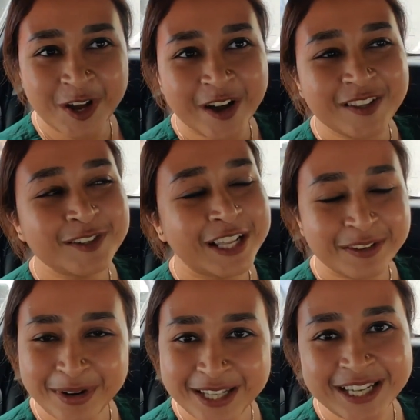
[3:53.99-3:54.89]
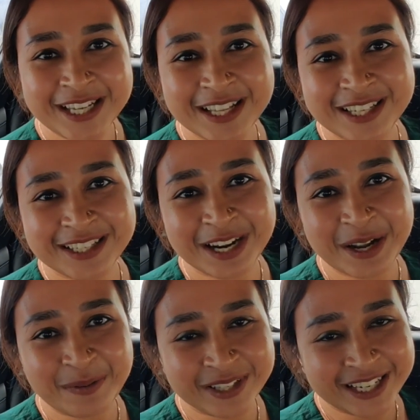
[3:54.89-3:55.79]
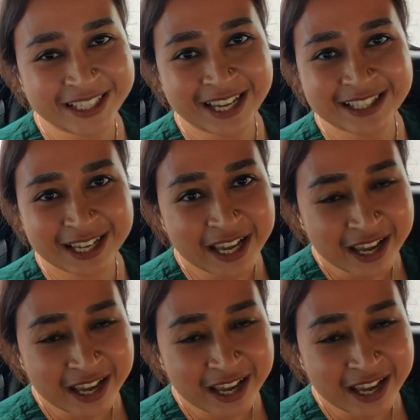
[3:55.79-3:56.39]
হয় তো তাদের বাড়িতেই যাচ্ছি তারা আমাদেরকে আজকে